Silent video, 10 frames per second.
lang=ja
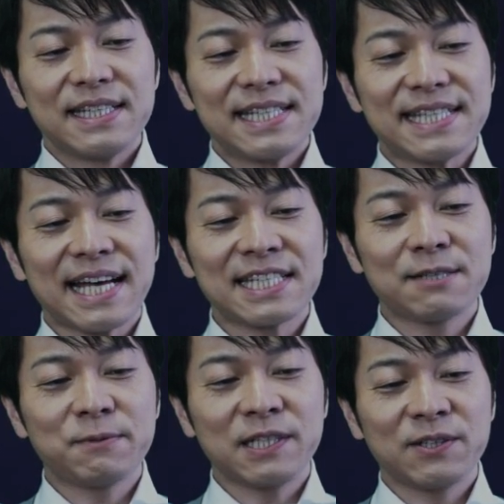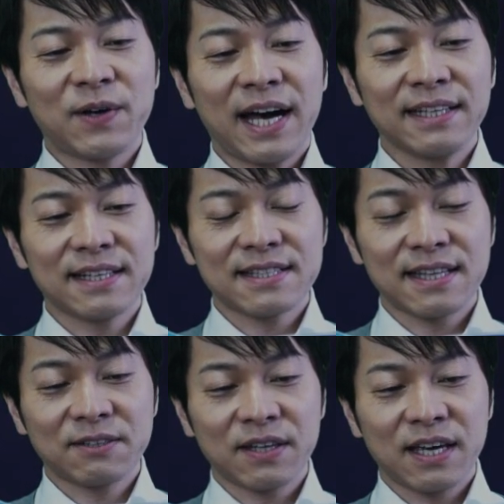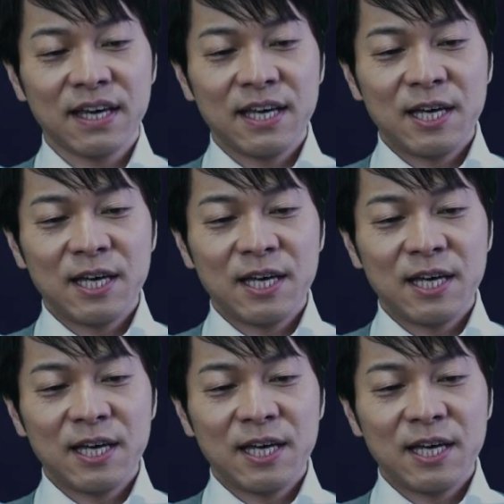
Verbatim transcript: 久しぶりの配達なので